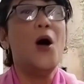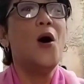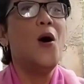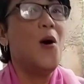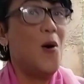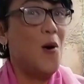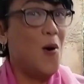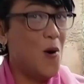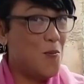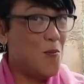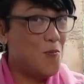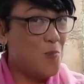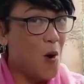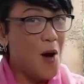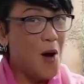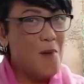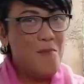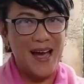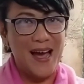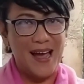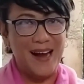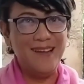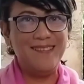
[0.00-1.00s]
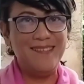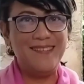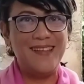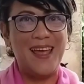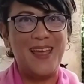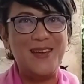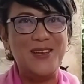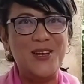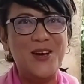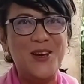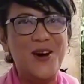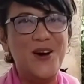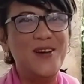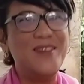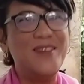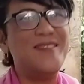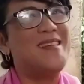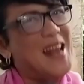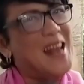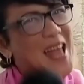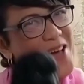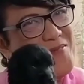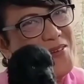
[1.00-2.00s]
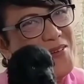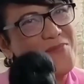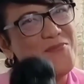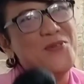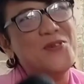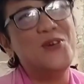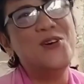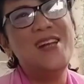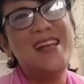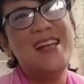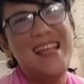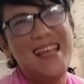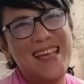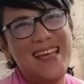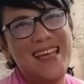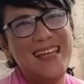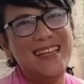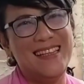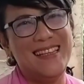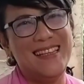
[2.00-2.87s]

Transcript: Opo, Amang arsenyo. Salamat po ulit.